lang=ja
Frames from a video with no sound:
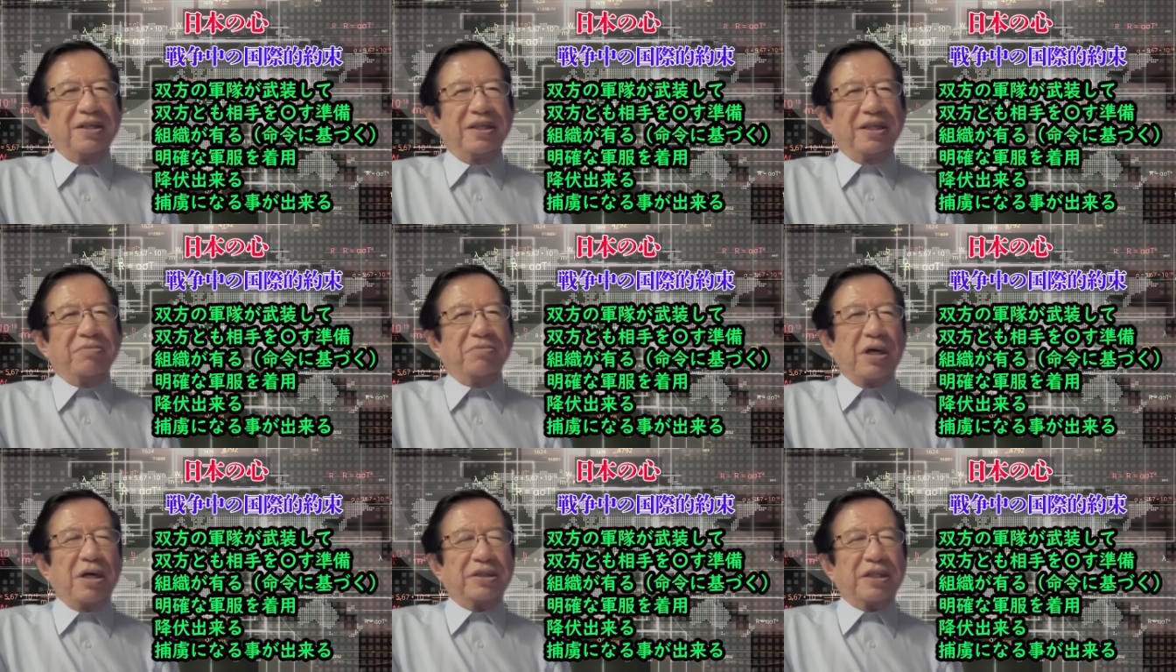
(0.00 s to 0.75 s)
えー、
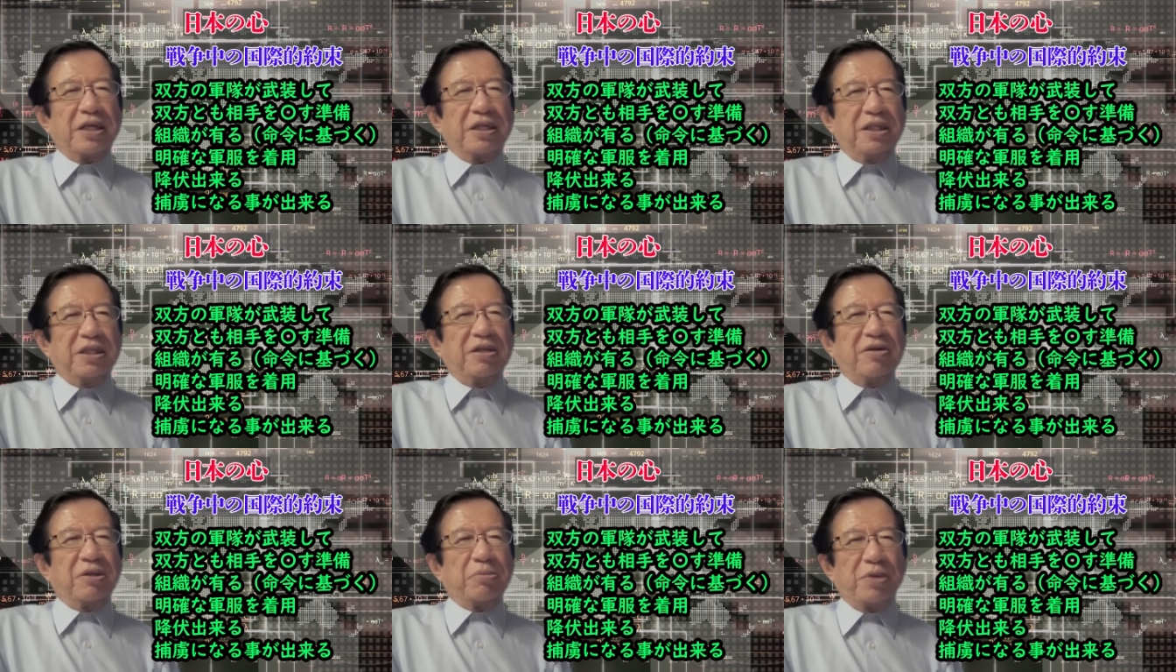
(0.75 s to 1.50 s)
まあ、最近
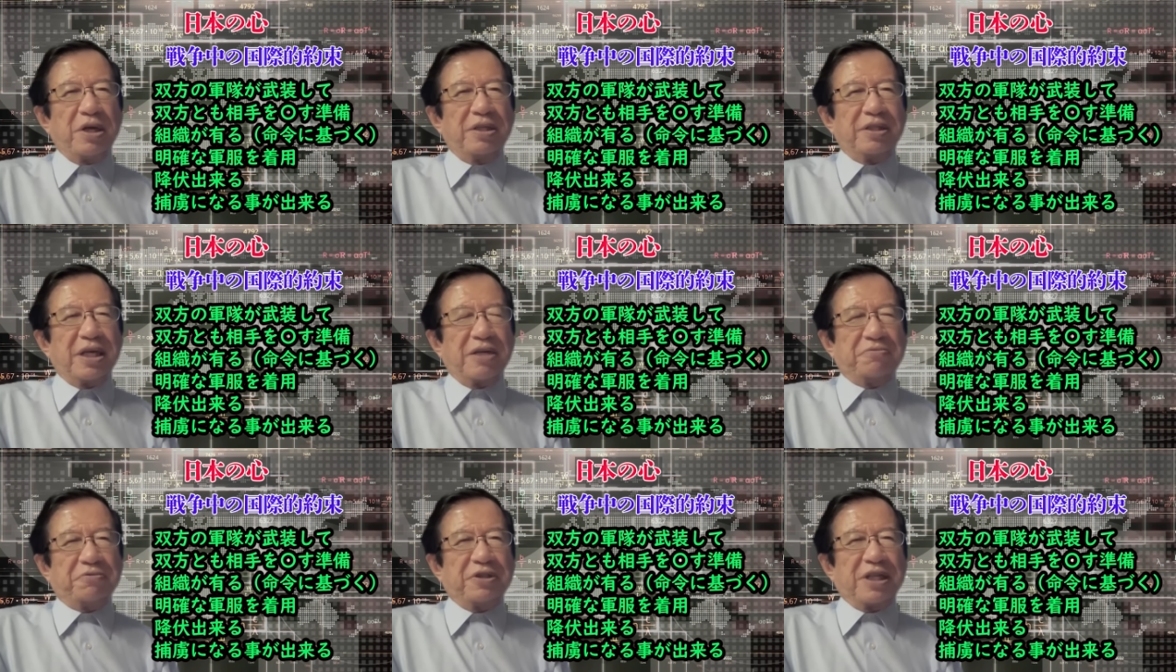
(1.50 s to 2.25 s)
では迷
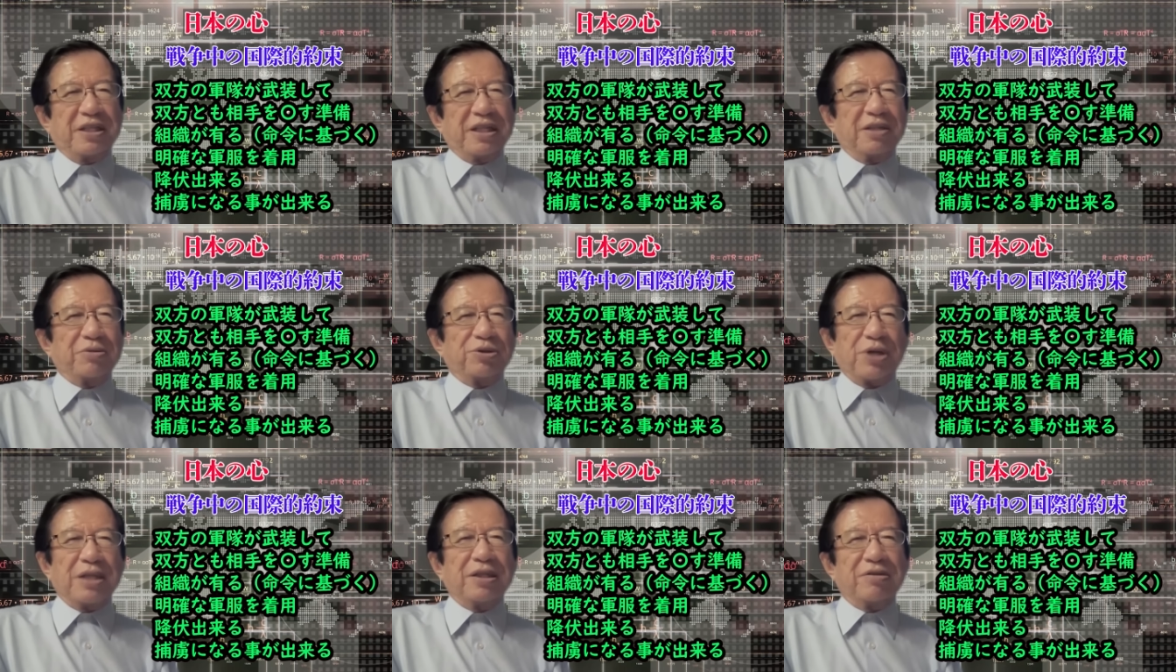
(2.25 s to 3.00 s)
彩服なんてあるんで
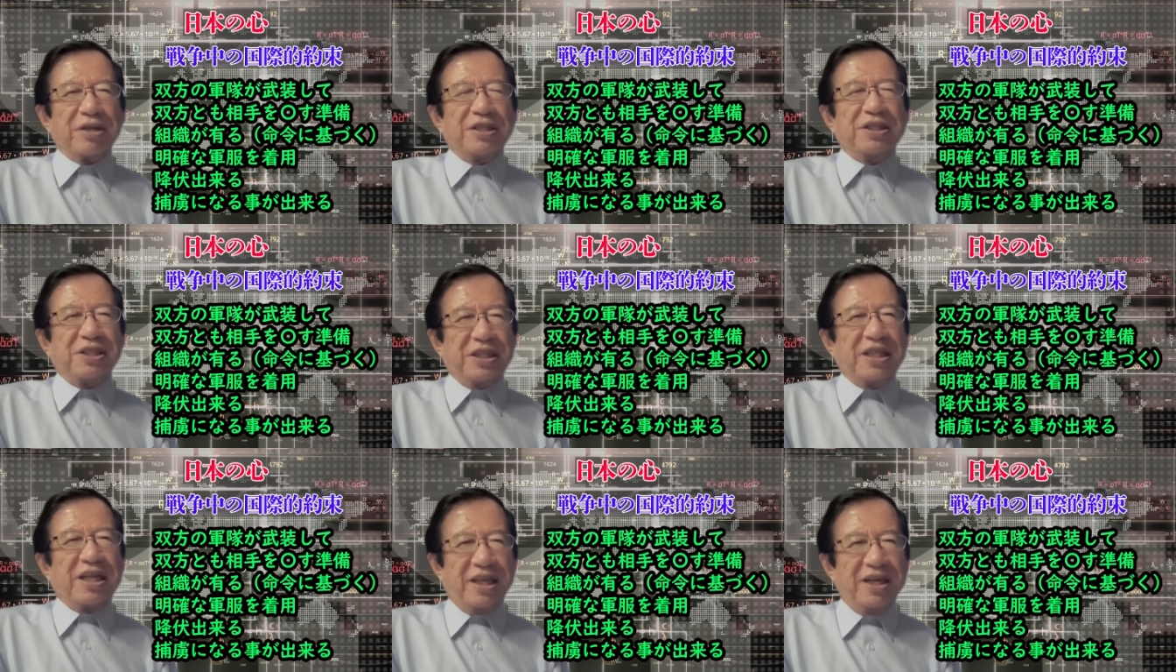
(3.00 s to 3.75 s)
すが、あんなのは
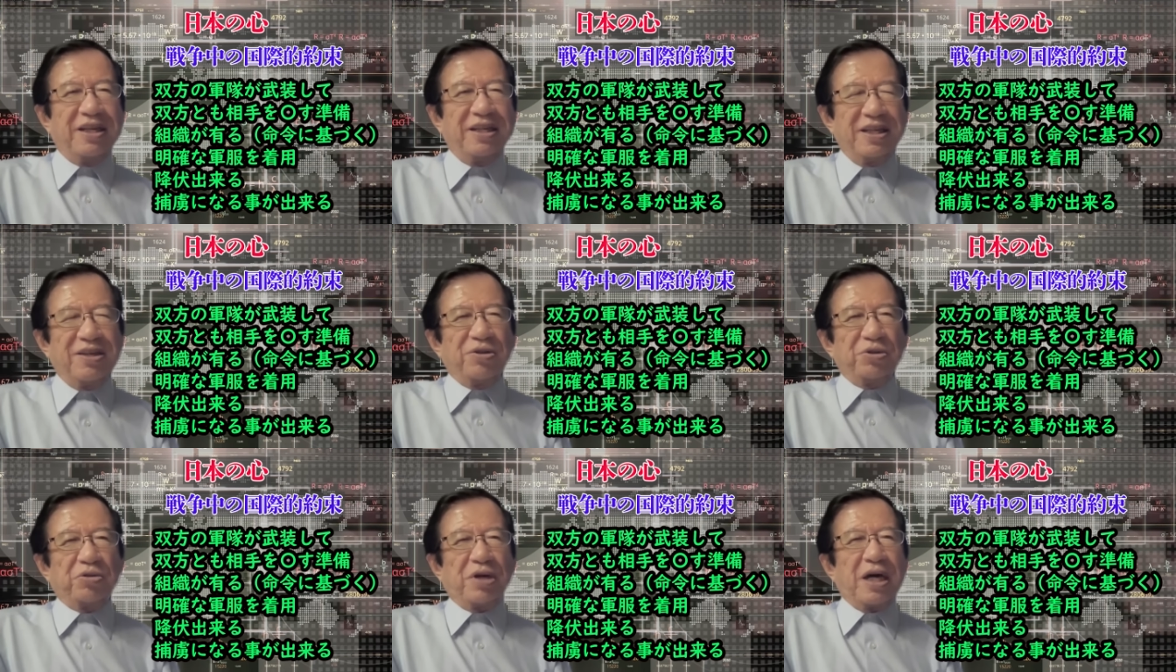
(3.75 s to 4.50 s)
インチキでね、
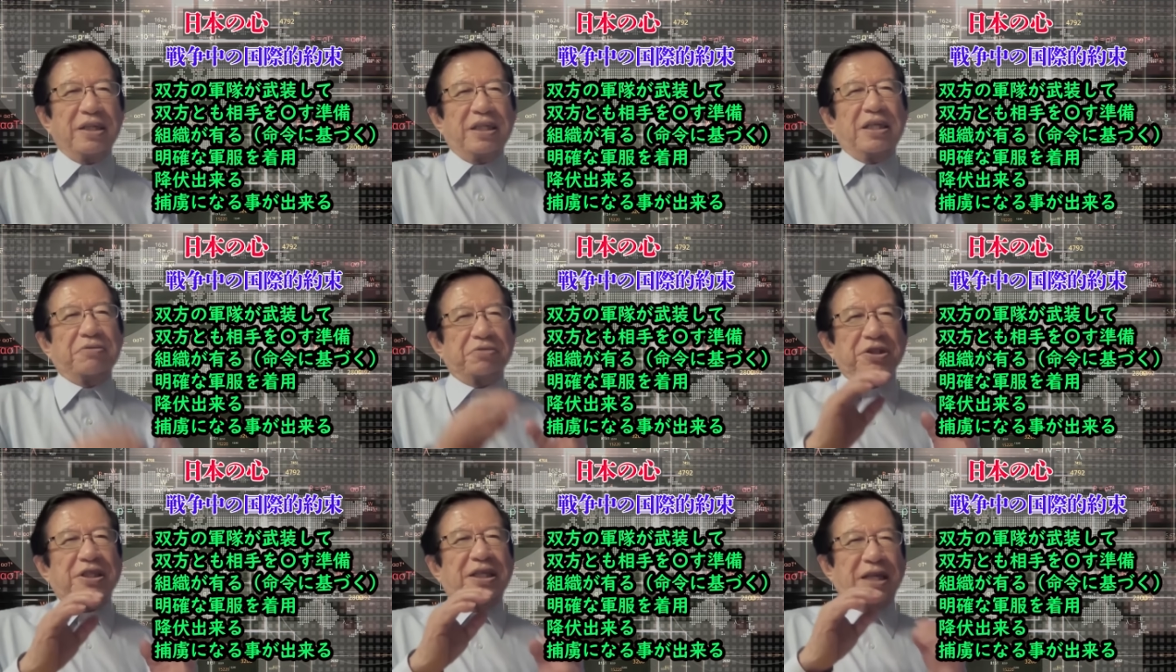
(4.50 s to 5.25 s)
本当は派手な
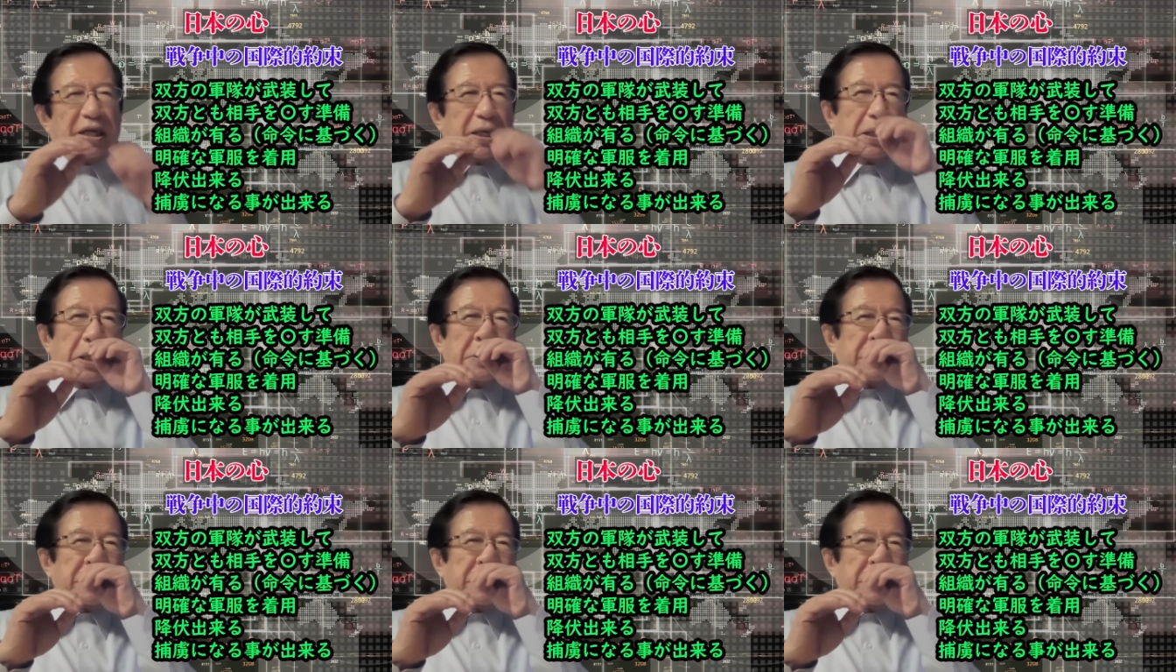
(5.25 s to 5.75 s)
服していかなきゃいけないで